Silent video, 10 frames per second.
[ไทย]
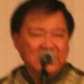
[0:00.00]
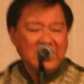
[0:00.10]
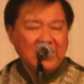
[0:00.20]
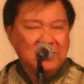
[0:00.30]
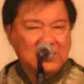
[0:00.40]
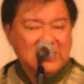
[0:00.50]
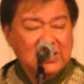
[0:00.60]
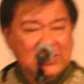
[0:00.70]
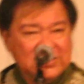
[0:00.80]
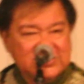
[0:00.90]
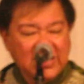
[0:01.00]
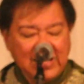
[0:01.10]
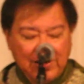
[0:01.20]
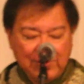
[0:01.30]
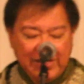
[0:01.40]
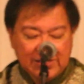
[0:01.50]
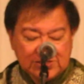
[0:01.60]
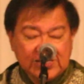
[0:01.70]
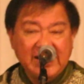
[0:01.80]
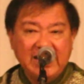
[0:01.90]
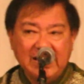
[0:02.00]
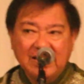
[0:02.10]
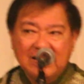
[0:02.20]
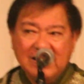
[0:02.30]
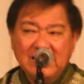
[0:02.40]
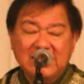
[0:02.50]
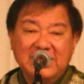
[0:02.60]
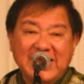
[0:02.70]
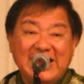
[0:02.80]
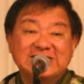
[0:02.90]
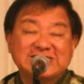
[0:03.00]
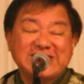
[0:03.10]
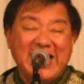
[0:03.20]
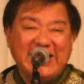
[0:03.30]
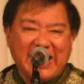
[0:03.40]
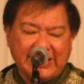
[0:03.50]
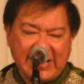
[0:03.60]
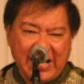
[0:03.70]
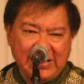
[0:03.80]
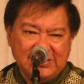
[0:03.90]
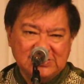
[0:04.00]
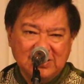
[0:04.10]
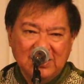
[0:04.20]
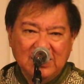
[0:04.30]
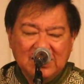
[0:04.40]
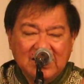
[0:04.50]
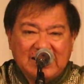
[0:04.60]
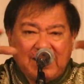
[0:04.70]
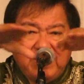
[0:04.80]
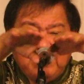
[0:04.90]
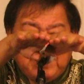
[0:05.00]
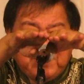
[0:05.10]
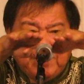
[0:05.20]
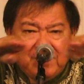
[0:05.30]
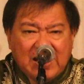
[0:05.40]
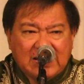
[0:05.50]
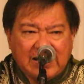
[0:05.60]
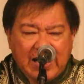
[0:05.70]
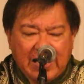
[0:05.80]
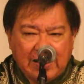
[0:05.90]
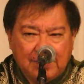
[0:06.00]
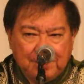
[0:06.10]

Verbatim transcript: นะท่านเกิดสิ่งเหล่านี้สี่ท่านเกิดการ standardize คือทำให้มันเป็นมาตรฐาน